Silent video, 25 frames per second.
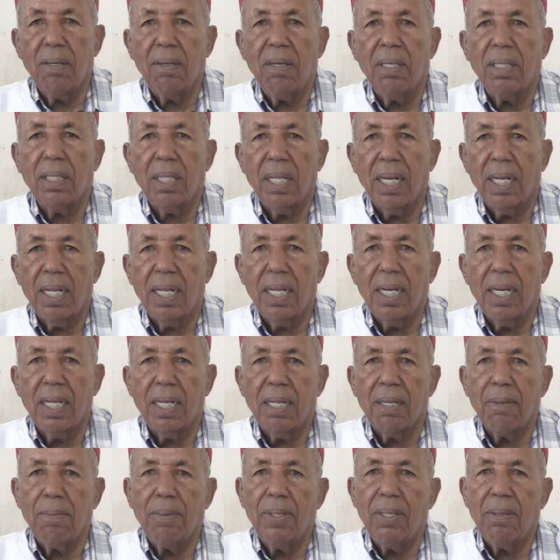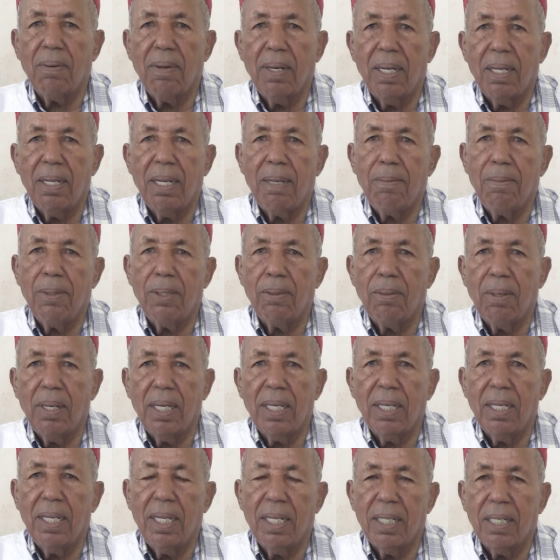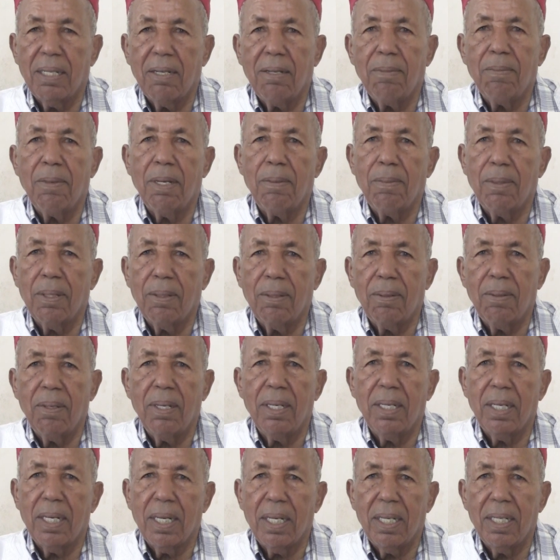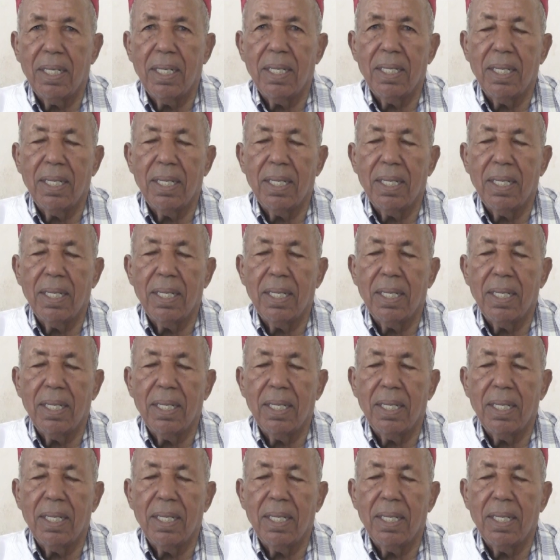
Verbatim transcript: يقول لك انا كبير ولا عبد ولا حاجه عمره ما يقول